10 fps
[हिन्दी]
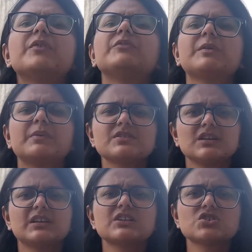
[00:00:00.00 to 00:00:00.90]
फिफ्टी
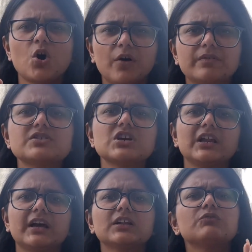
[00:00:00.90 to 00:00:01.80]
परसेंटेज का ऑफर
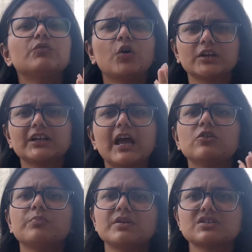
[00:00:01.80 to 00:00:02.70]
चलेगा तो वो फोर्टी
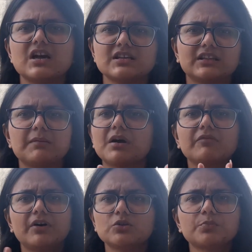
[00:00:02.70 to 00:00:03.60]
नाइन रुपीज का जाता है
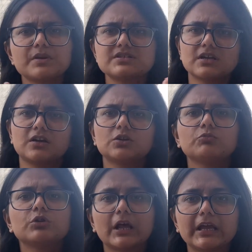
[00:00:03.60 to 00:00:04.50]
मगर वन रुपीज तक का तो
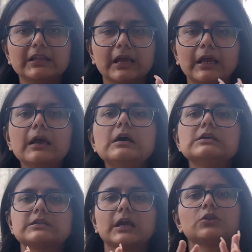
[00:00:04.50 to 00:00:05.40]
वो नहीं देंगे
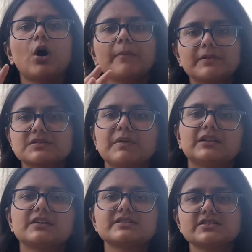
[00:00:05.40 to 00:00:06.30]
ठीक है तो आप इस
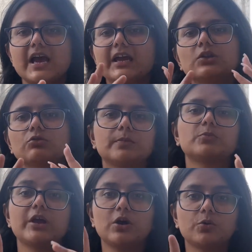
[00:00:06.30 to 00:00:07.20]
मेथड से जाएंगे तो
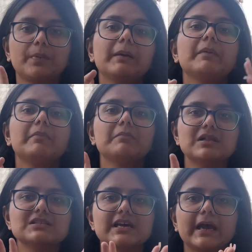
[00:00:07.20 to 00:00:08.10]
आपको एक रुपए में भी
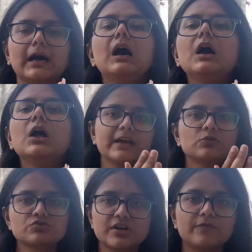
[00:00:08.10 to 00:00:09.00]
मिल जाएगा एक
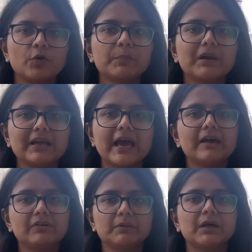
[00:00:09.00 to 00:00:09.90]
दूसरे फोन में लिया
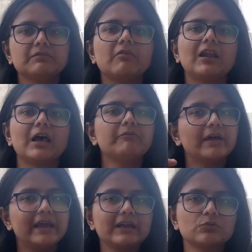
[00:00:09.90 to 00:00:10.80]
है वन मंथ वाला
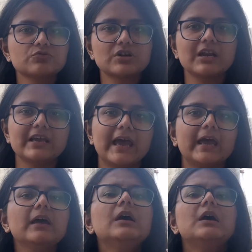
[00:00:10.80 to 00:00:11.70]
एक दूसरा लिया
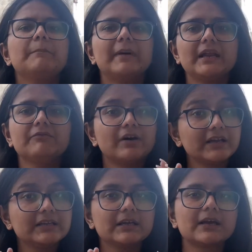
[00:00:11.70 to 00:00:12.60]
है मैंने
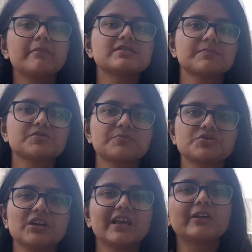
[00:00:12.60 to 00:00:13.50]
वन ईयर का भी
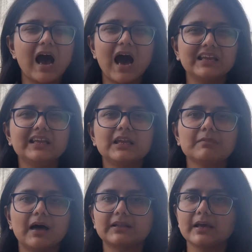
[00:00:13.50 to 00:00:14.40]
सब्सक्रिप्शन लिया हाल ही
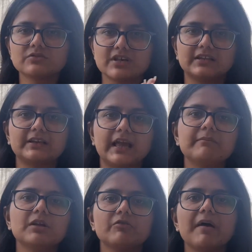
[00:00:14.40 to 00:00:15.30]
की बात है ज्यादा
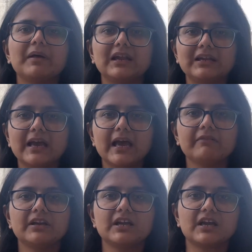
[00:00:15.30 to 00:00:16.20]
टाइम नहीं हुआ है मैंने लिया है
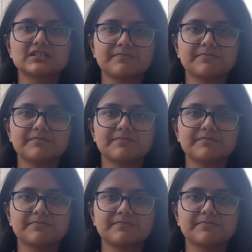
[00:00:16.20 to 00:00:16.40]
वन ईयर का